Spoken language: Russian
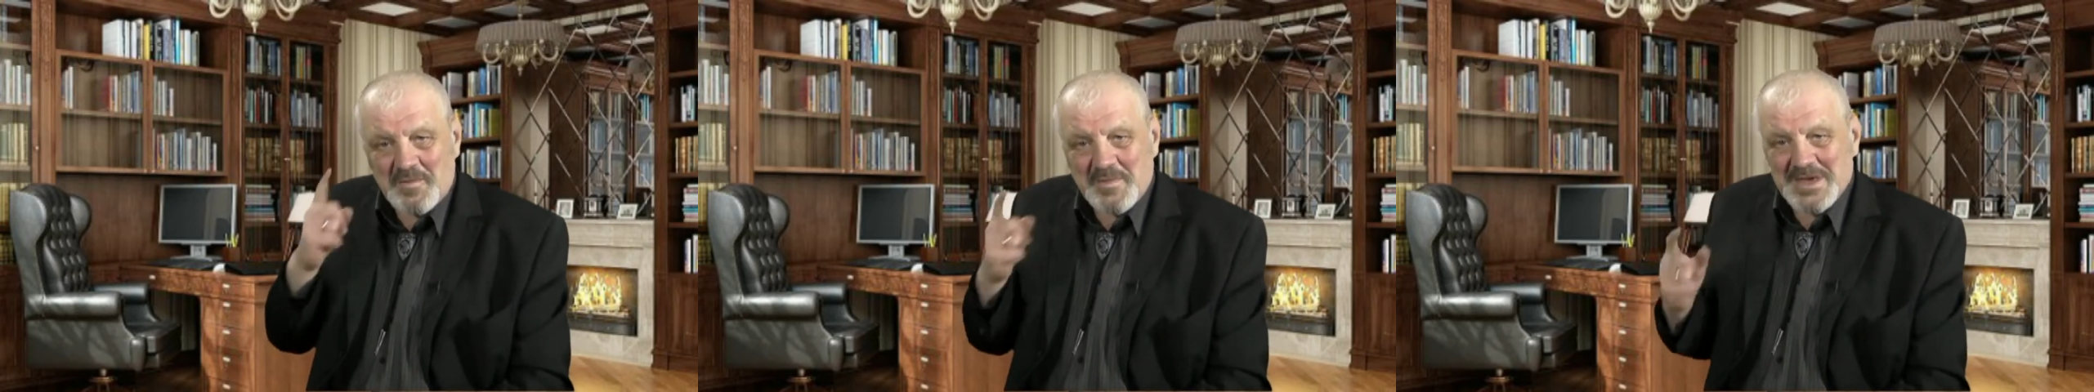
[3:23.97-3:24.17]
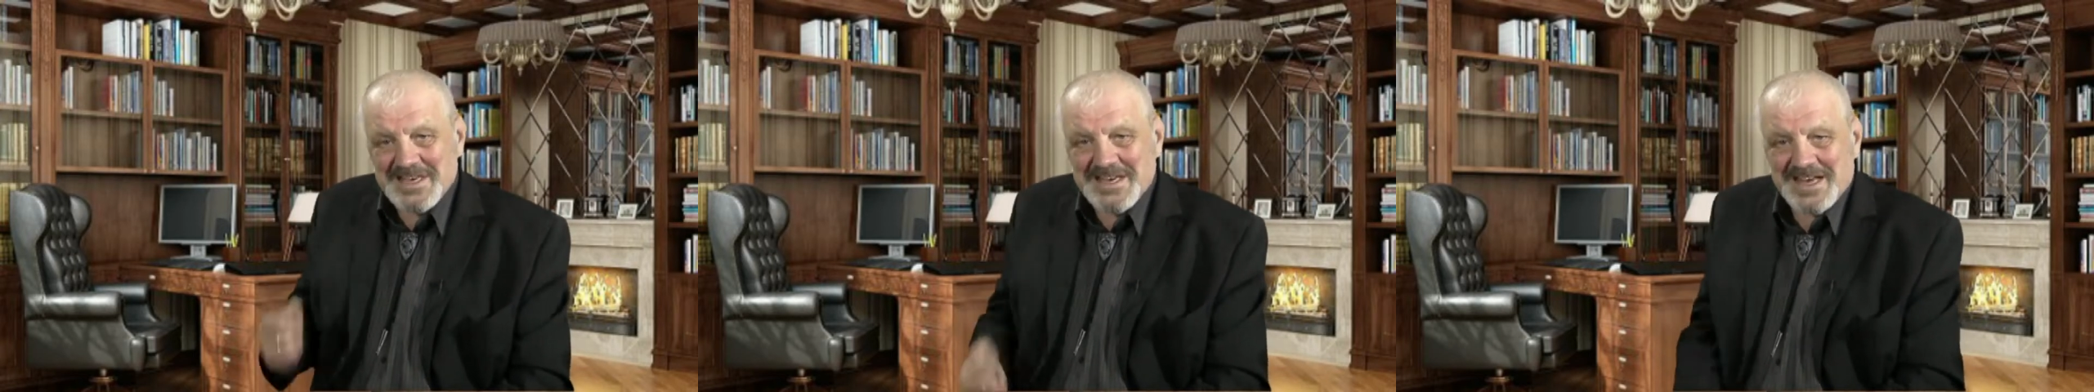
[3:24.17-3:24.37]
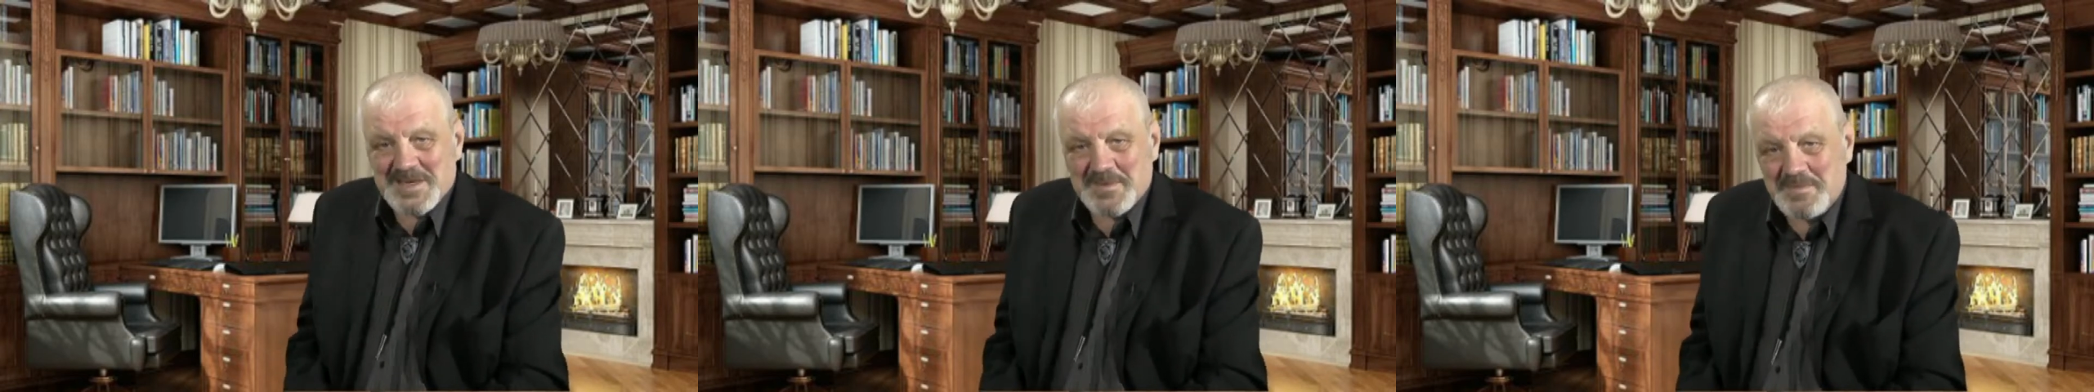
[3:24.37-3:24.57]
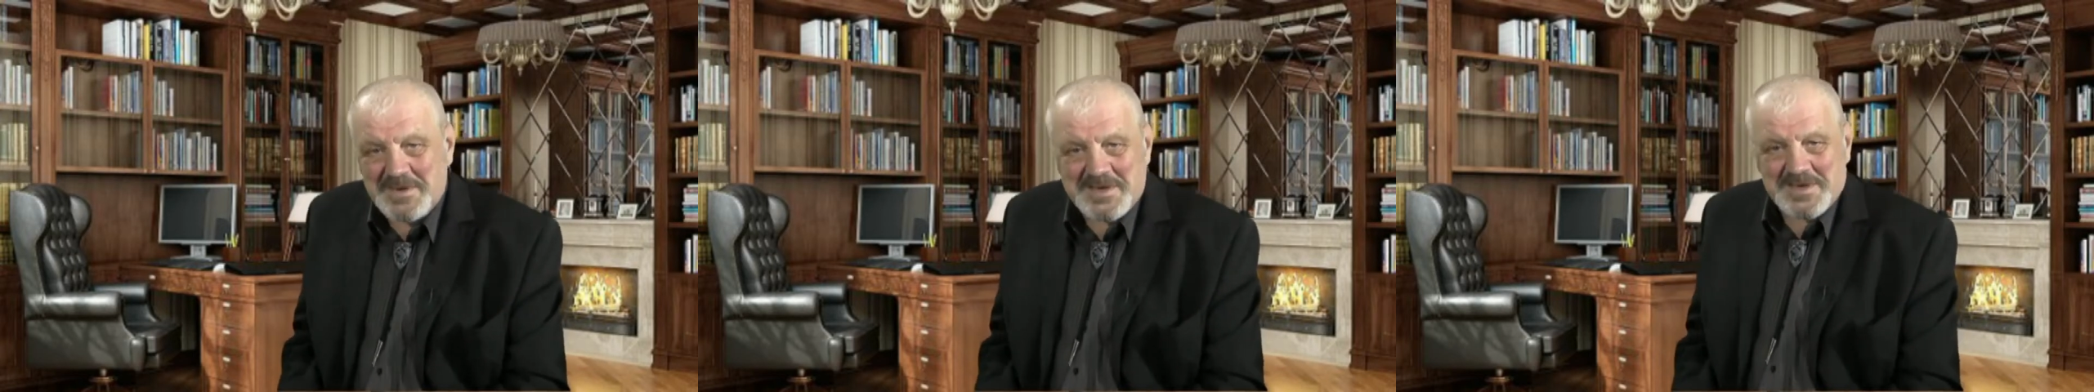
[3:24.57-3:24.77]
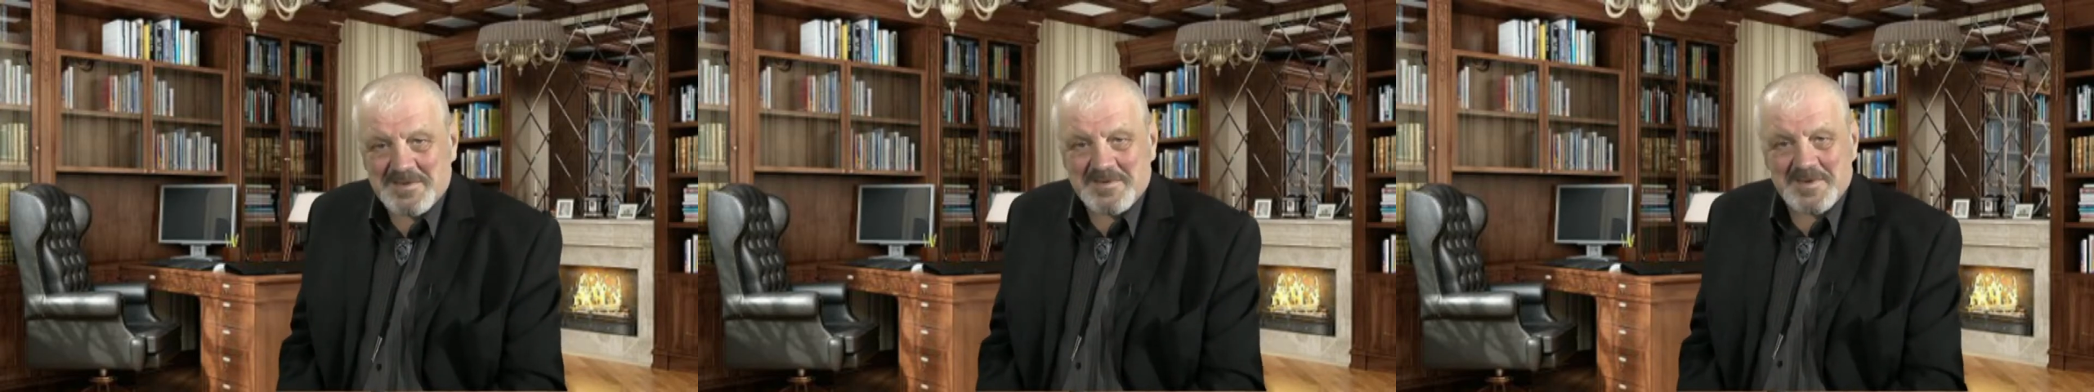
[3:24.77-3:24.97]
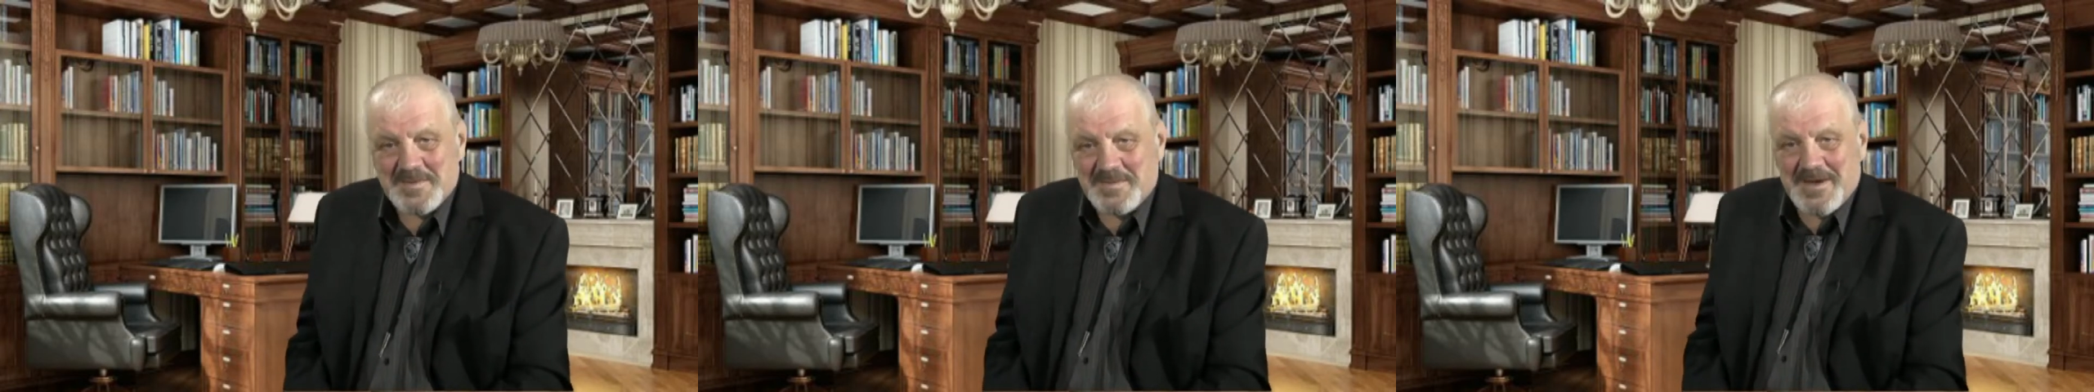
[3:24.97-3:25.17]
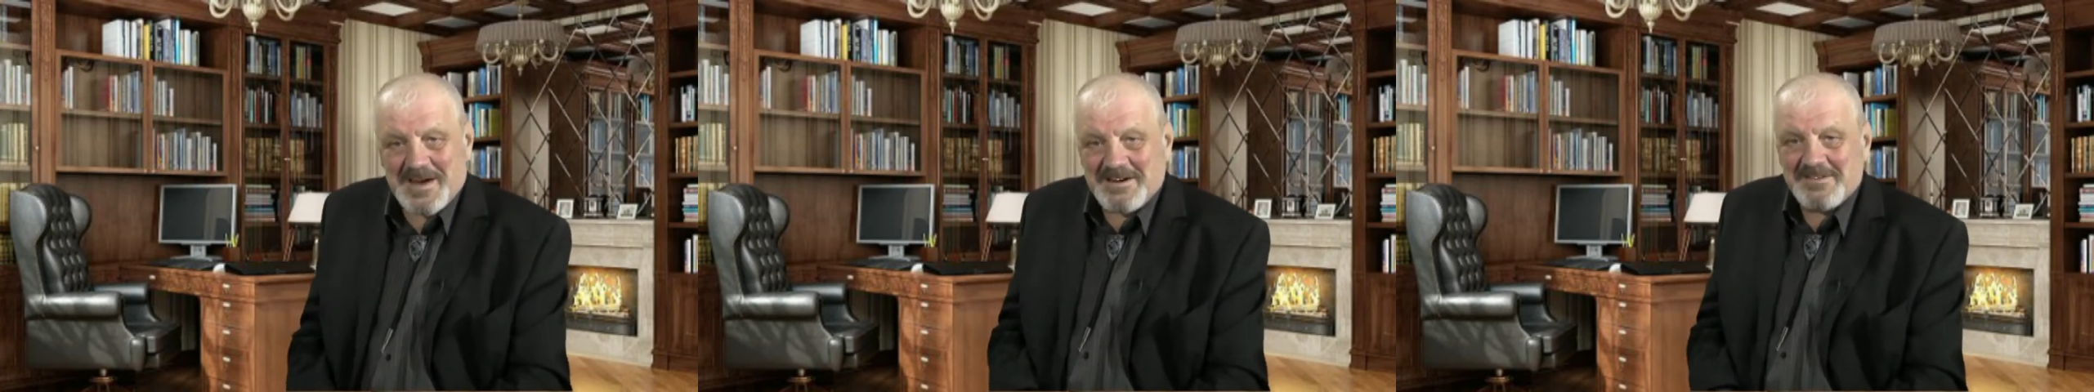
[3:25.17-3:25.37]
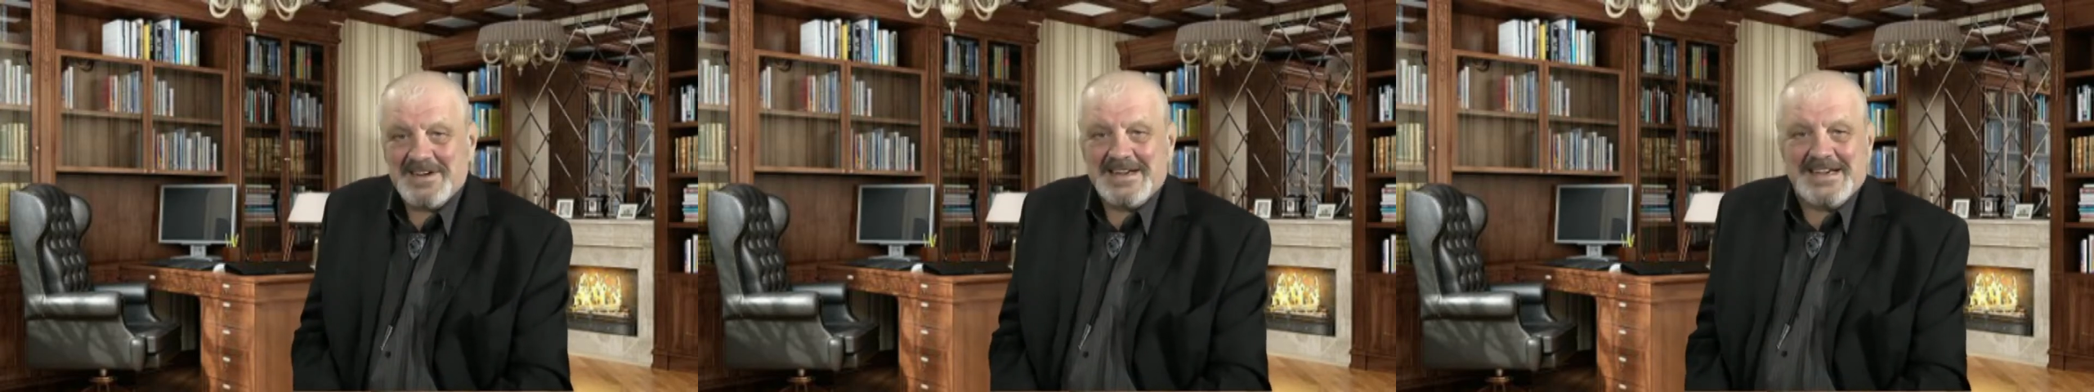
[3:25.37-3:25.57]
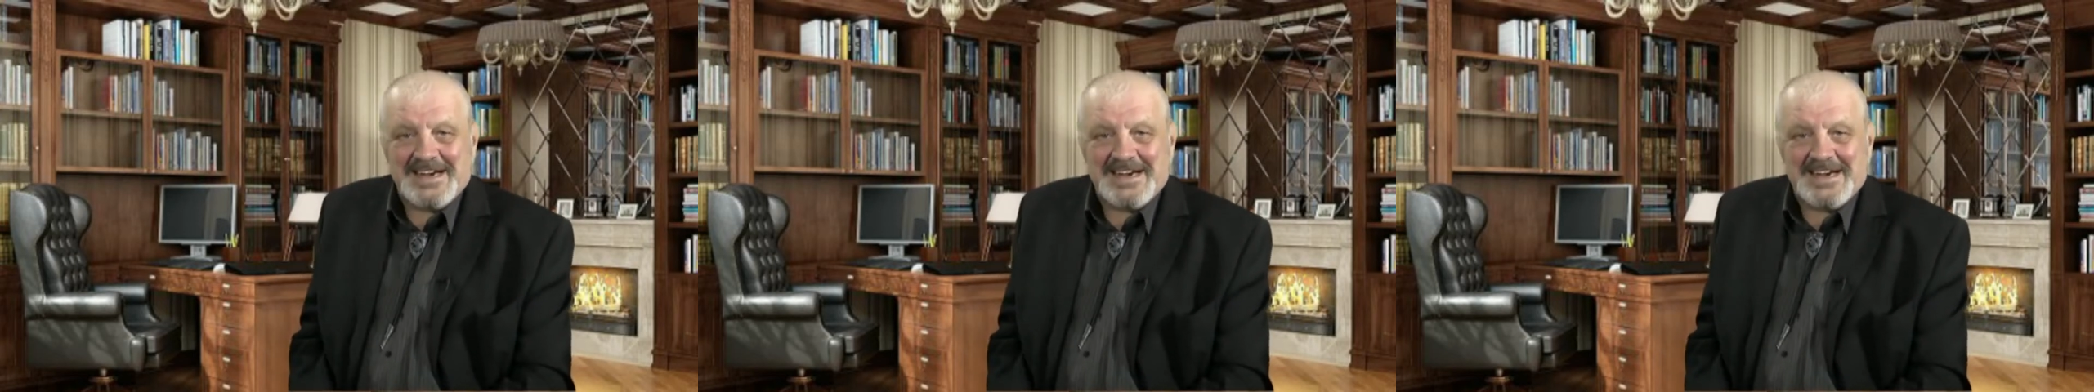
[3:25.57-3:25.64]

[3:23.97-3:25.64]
писать список успехов.